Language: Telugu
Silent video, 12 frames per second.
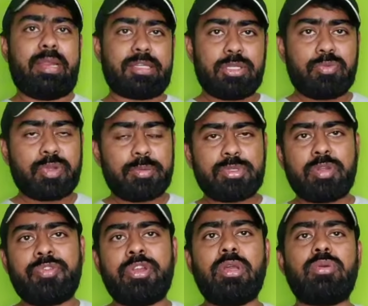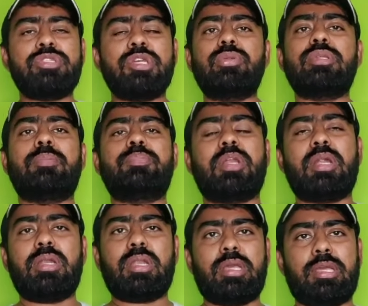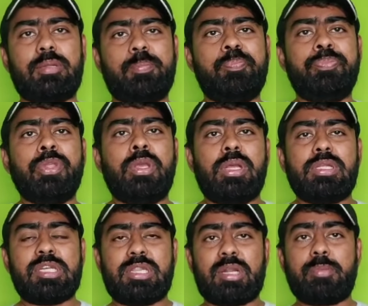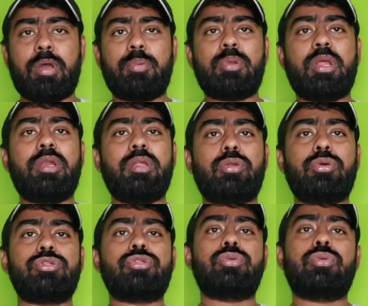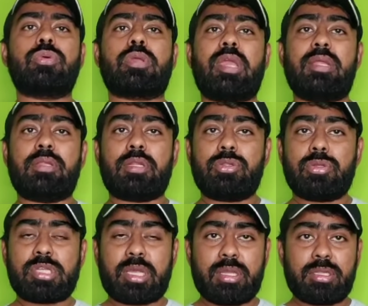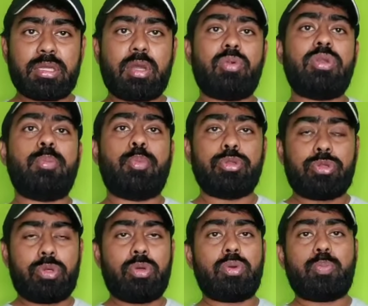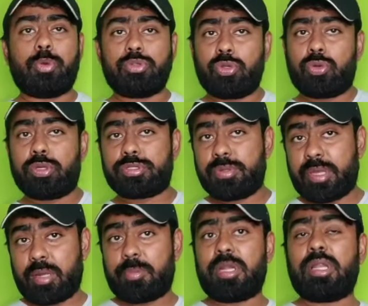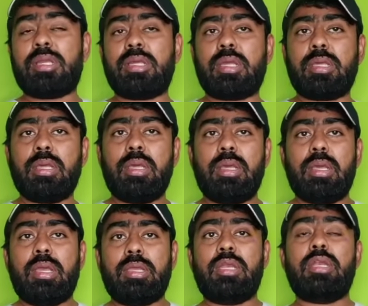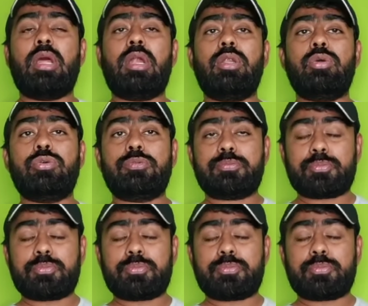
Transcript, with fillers: ఎలక్షన్ ఆఫ్ కమిషన్ ఆఫ్ ఇండియా గురించి ఎందుకు చెప్తున్నా అంటే చంద్రబాబు నాయుడు రోజు కేంద్రంతో సఖ్యతగా ఉండి పొత్తులో పొత్తు కోసం ఎగబడ్డానికి ఇన్నాళ్ళు